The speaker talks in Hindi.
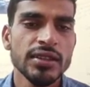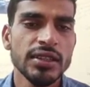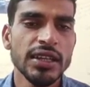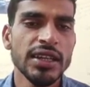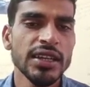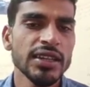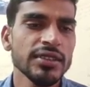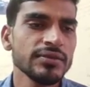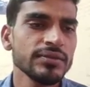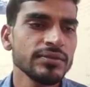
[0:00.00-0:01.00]
कि
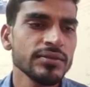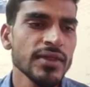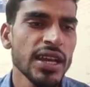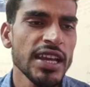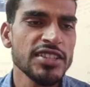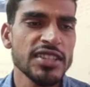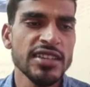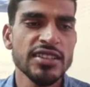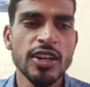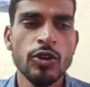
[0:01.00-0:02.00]
ए
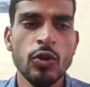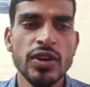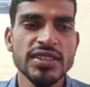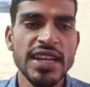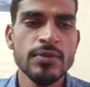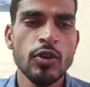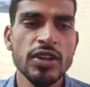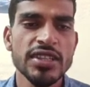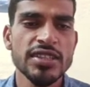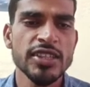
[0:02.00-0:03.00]
सेंट्रल ओवरसाइट
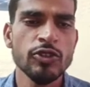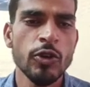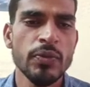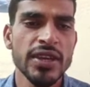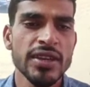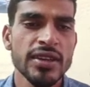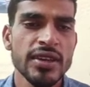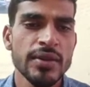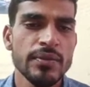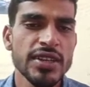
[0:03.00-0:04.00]
बॉडी सी ओ बी
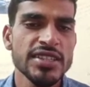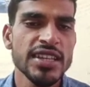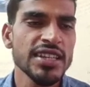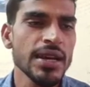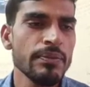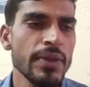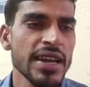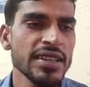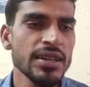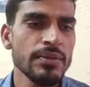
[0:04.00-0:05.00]
बी सेट अप
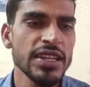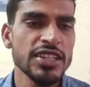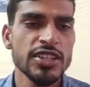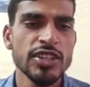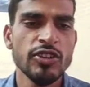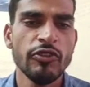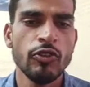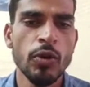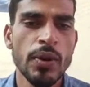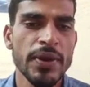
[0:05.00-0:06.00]
बाई द मिनिस्ट्री ऑफ
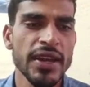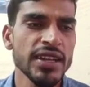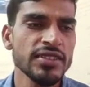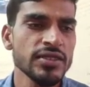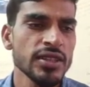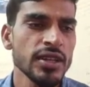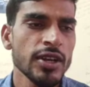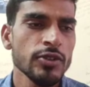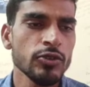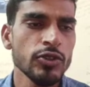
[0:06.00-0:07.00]
होम अफेयर्स
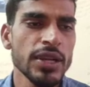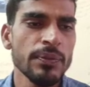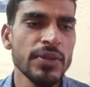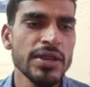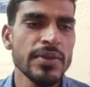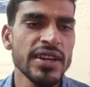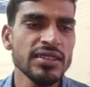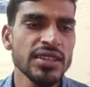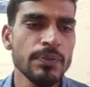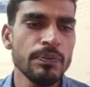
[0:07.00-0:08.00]
टू
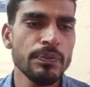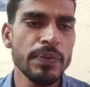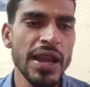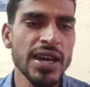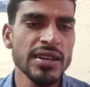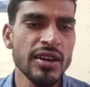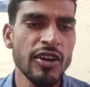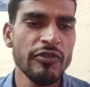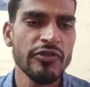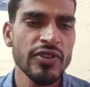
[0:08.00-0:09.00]
इम्प्लीमेंट द प्लान
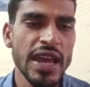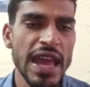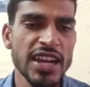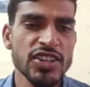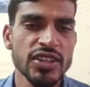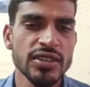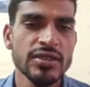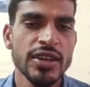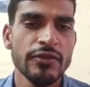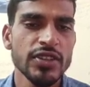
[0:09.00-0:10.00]
ऑफ एक्शन
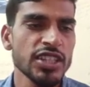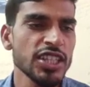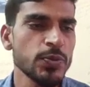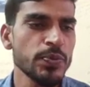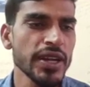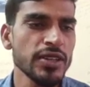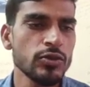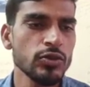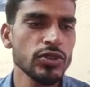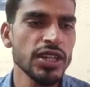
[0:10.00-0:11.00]
विथ रिस्पेक्ट
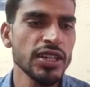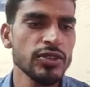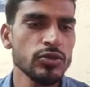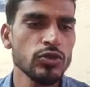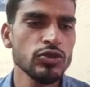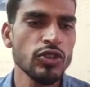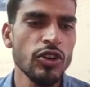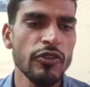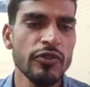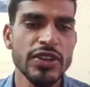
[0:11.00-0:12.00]
टू द यूज़
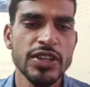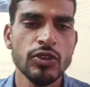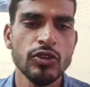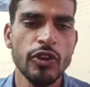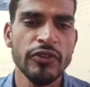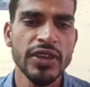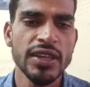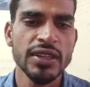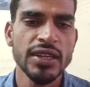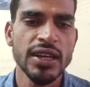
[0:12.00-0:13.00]
ऑफ वीडियोग्राफी
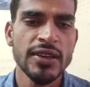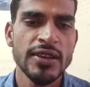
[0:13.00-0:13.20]
इन द